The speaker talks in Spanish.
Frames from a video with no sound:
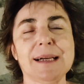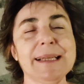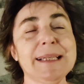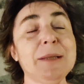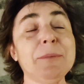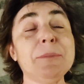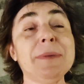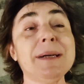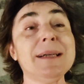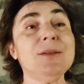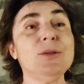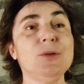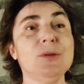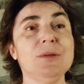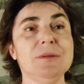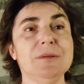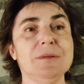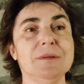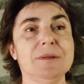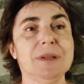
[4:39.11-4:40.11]
animando
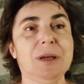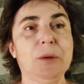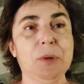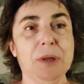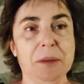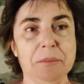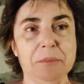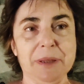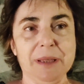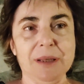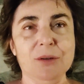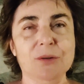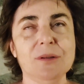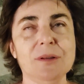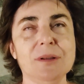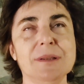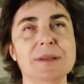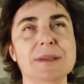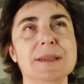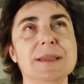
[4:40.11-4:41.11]
a un amigo
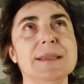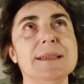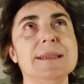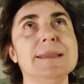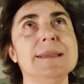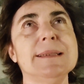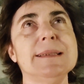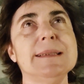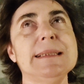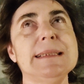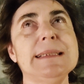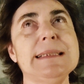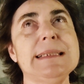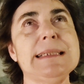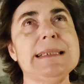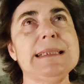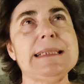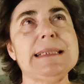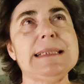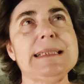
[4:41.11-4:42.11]

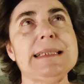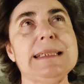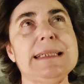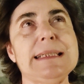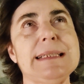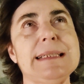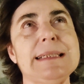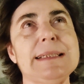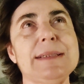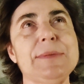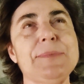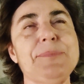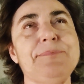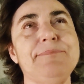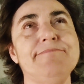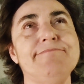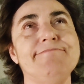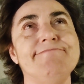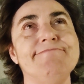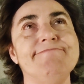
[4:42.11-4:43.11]
eh,
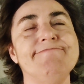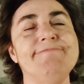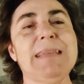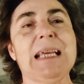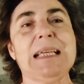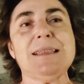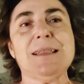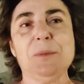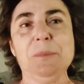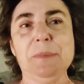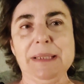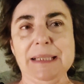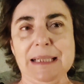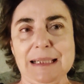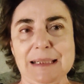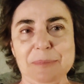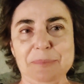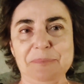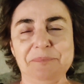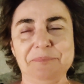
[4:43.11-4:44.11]
ya
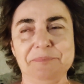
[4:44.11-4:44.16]
terminar